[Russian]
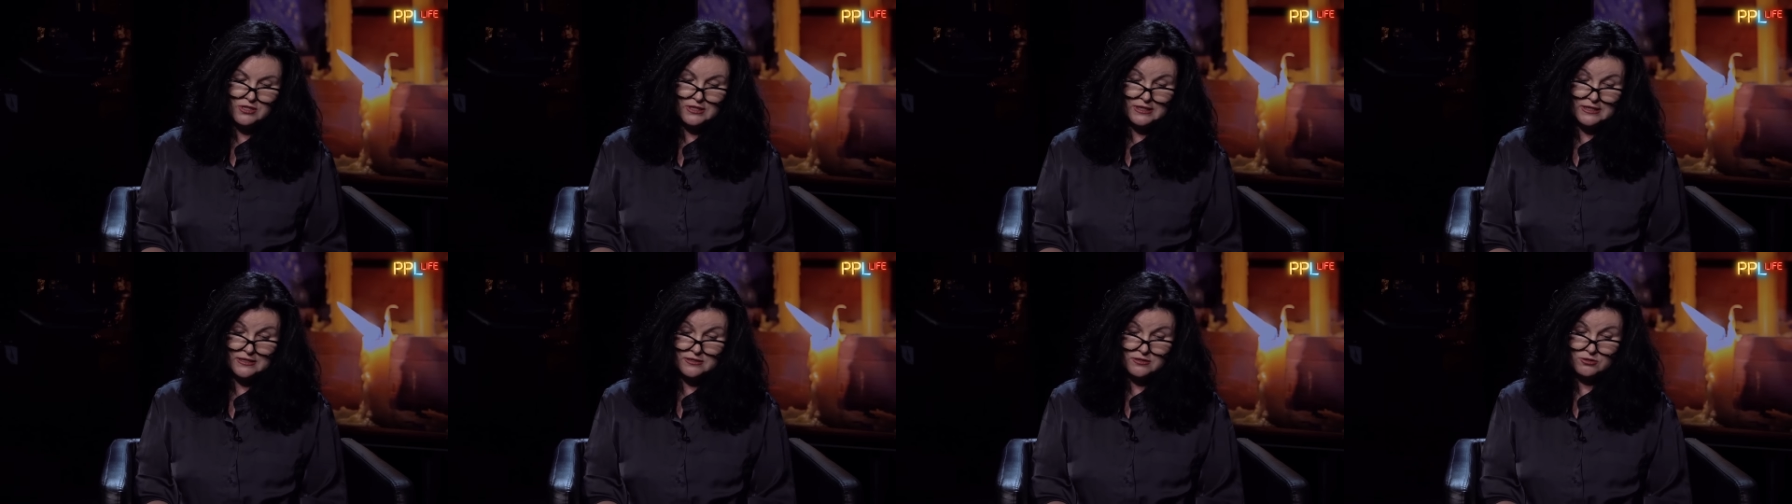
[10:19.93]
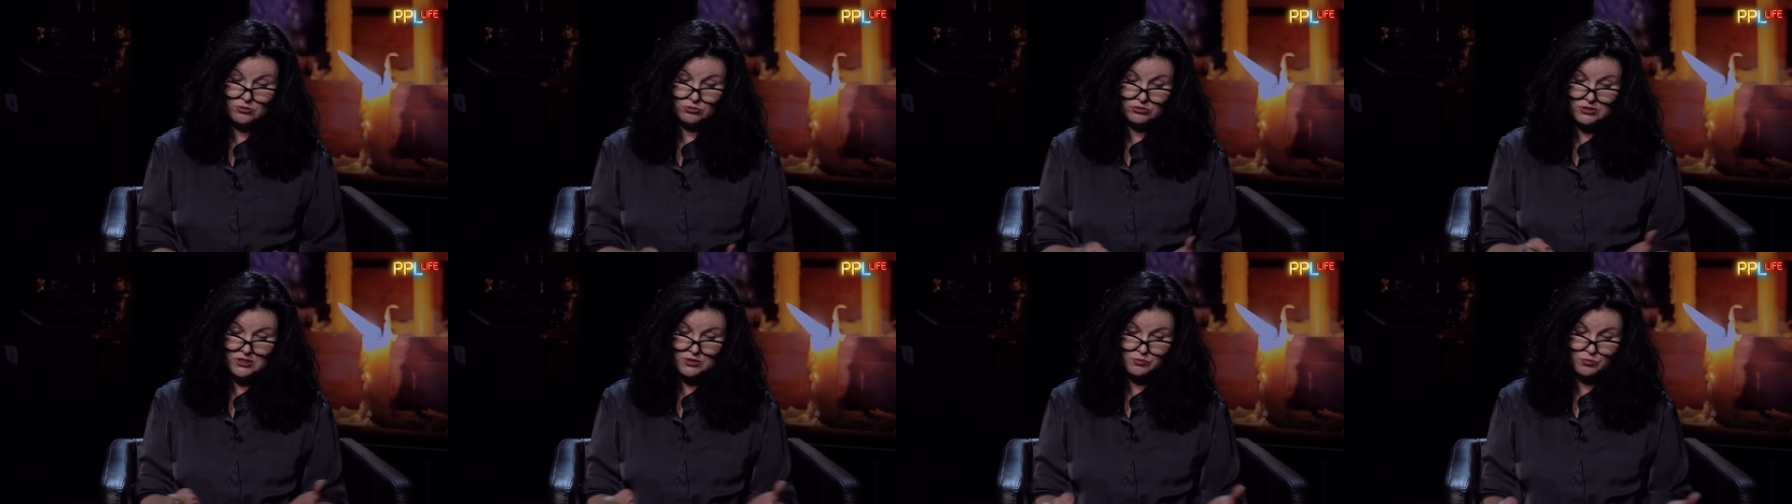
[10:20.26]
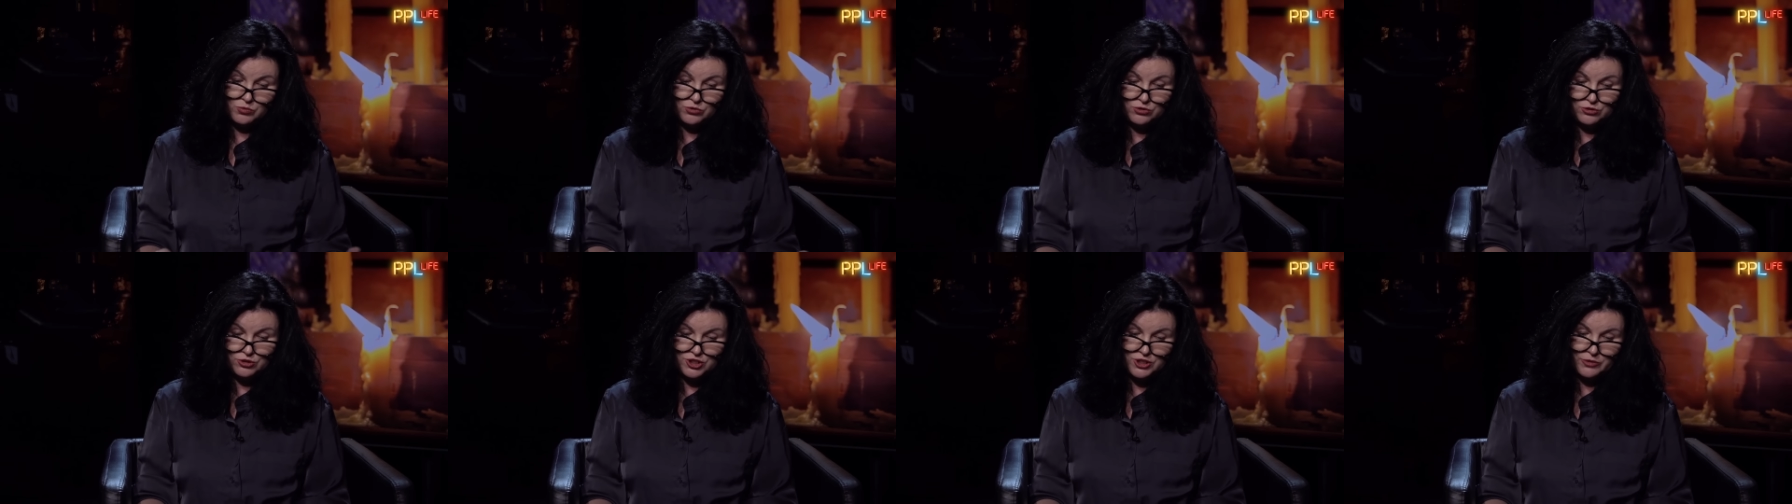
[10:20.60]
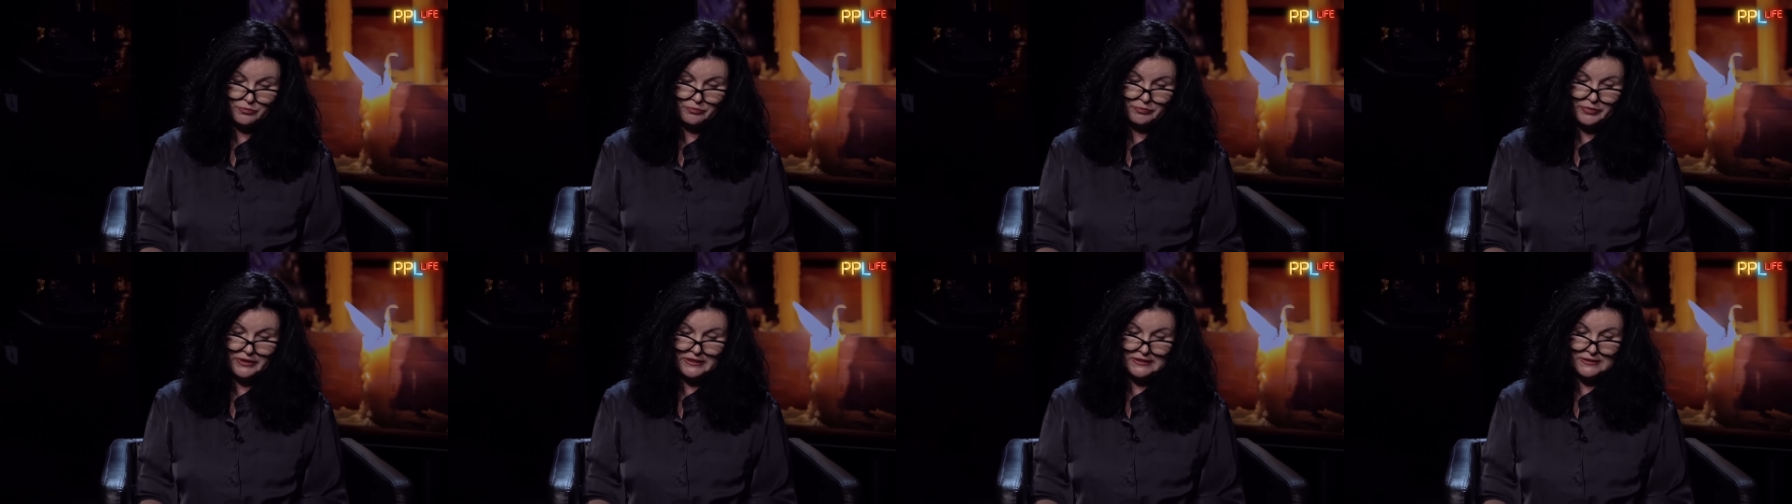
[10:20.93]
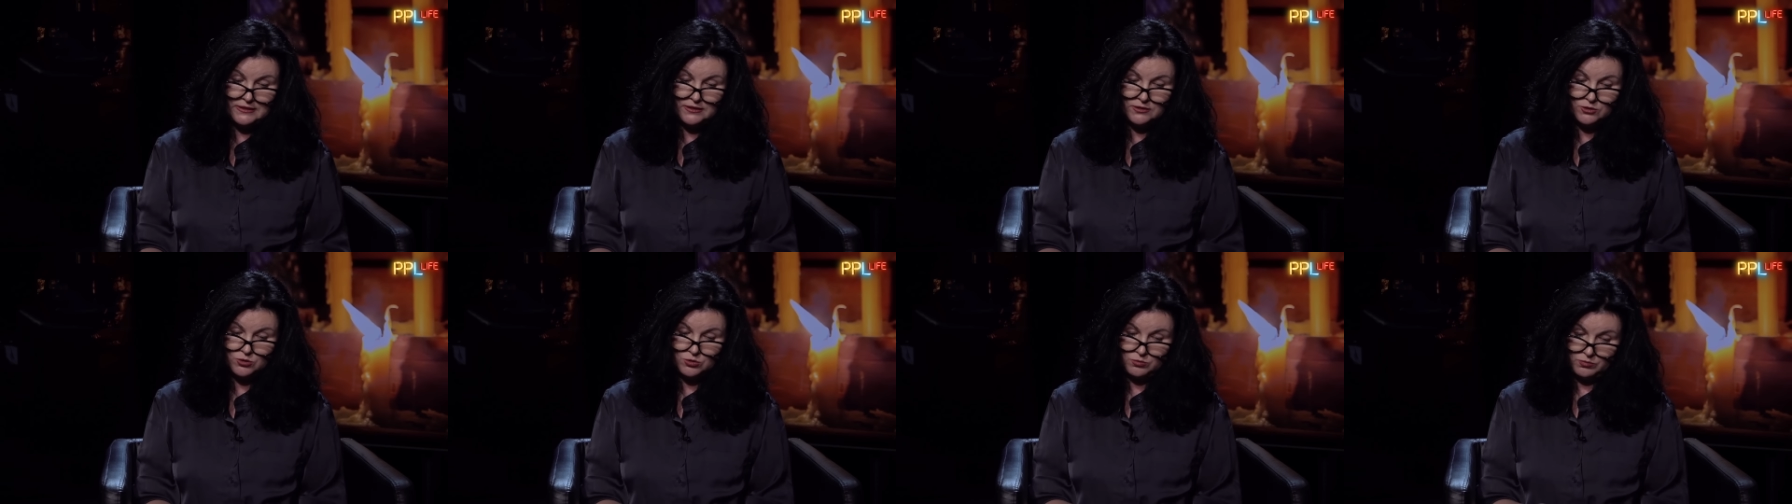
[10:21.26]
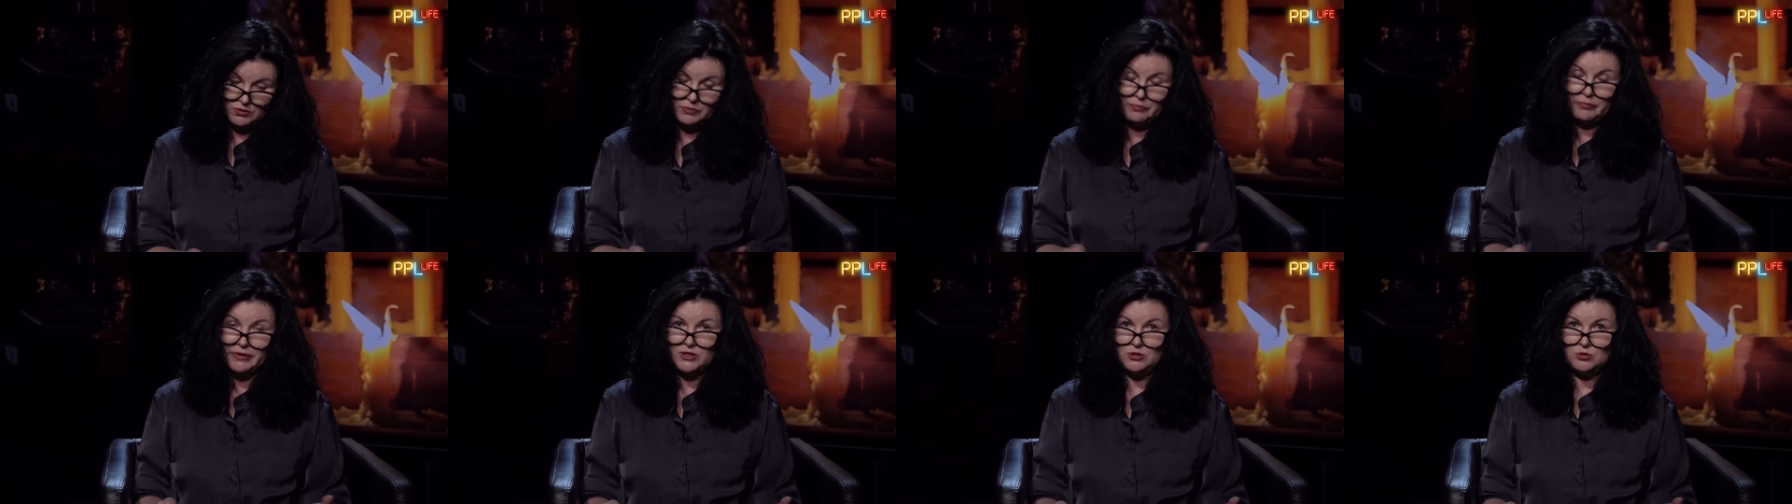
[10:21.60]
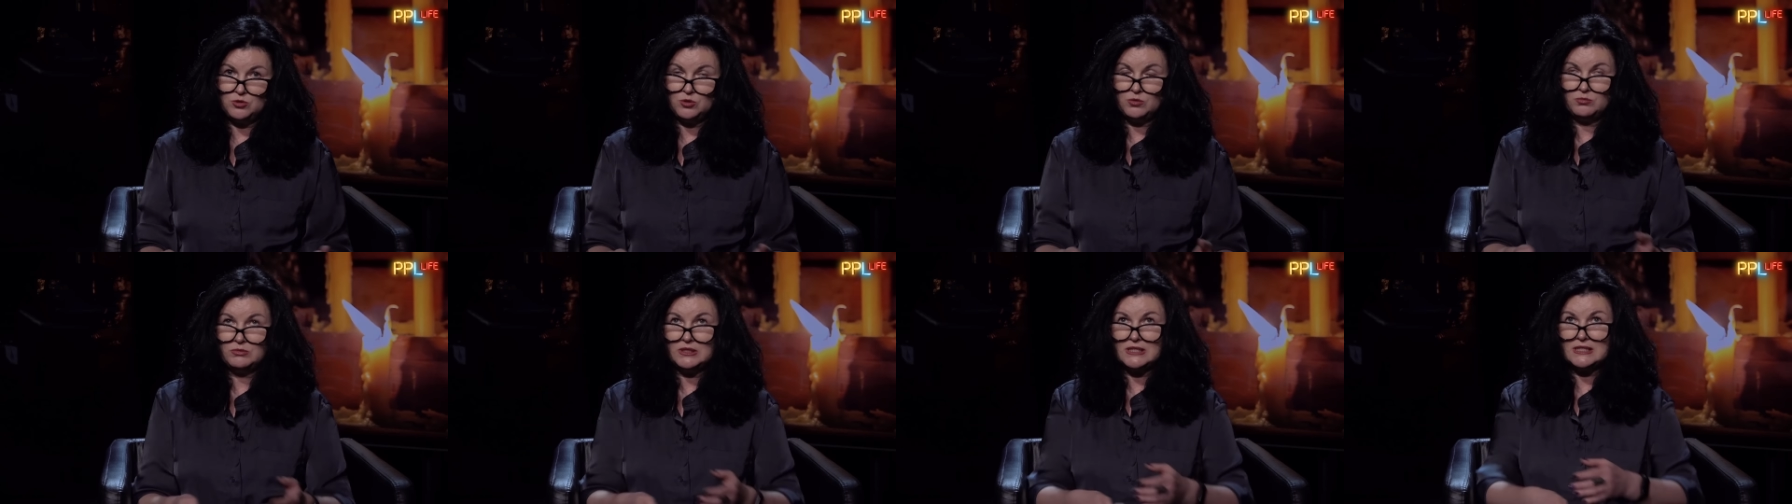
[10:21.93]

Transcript: если у нас будет с чем пойти, то мы пойдем.